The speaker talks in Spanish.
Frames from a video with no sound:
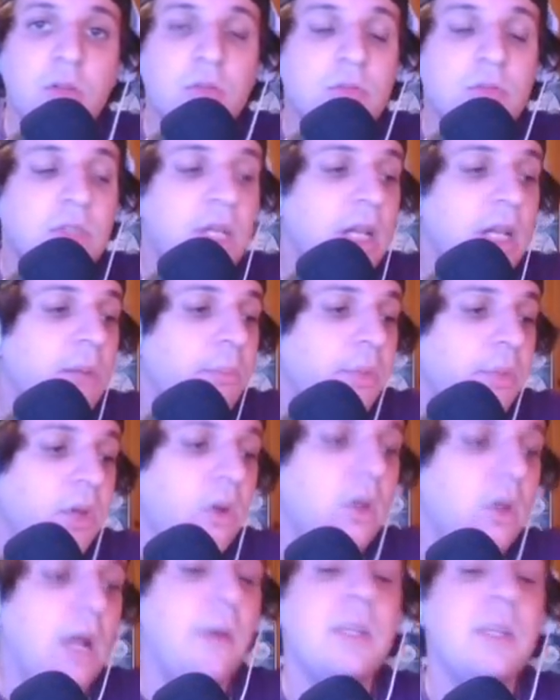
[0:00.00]
salen peor,
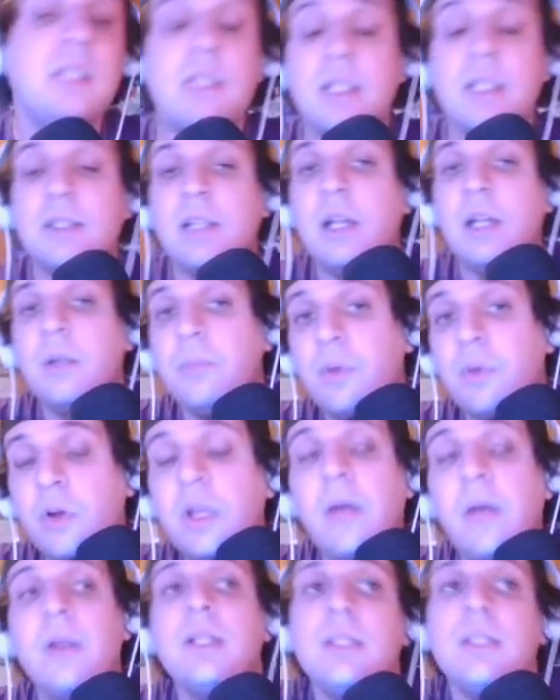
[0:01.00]
a veces se salen peor y a
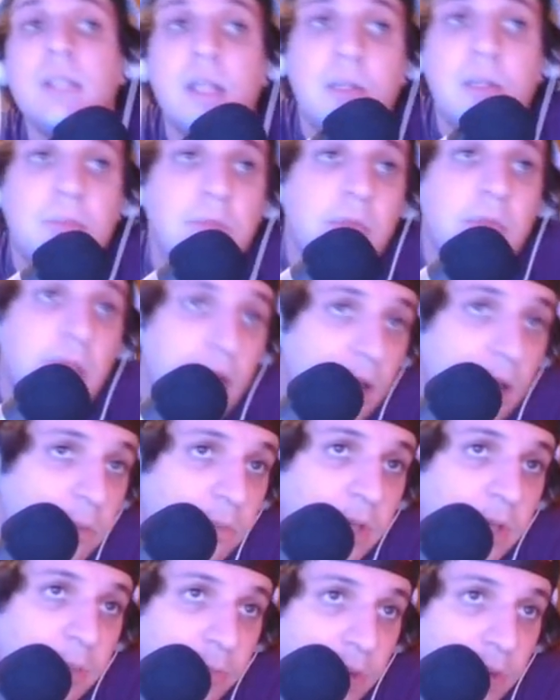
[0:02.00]
veces salen bien eh, por